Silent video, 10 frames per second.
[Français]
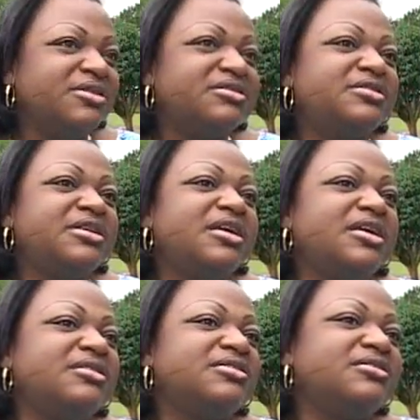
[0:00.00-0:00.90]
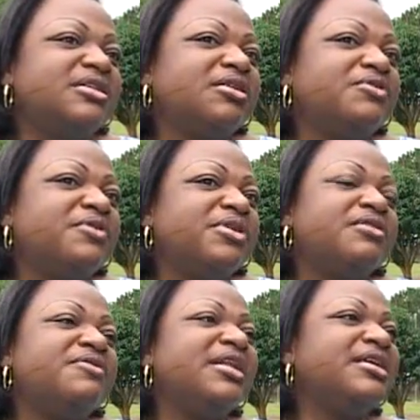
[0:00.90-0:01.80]
C'est cet enfant
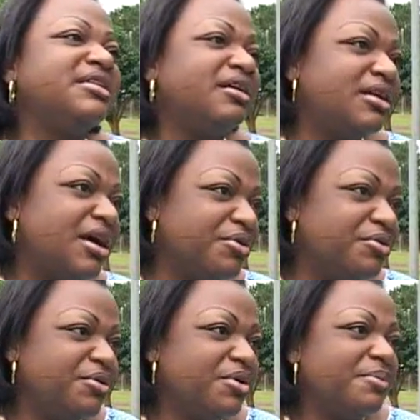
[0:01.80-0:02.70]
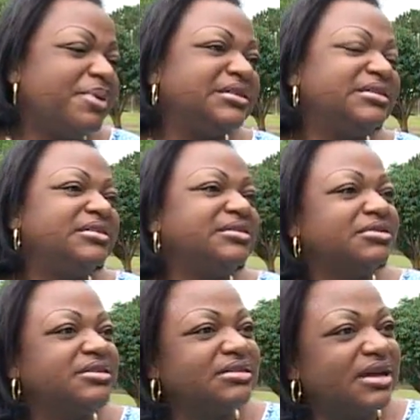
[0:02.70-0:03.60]
qui va aller dans la rue parce qu'il s'est
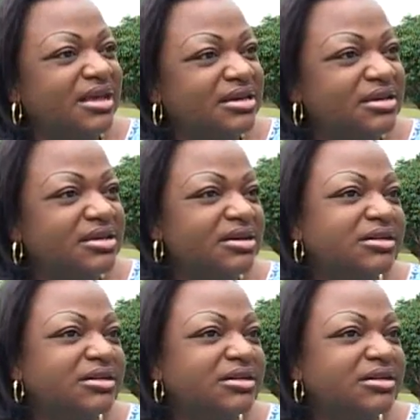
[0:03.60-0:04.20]
senti trahi.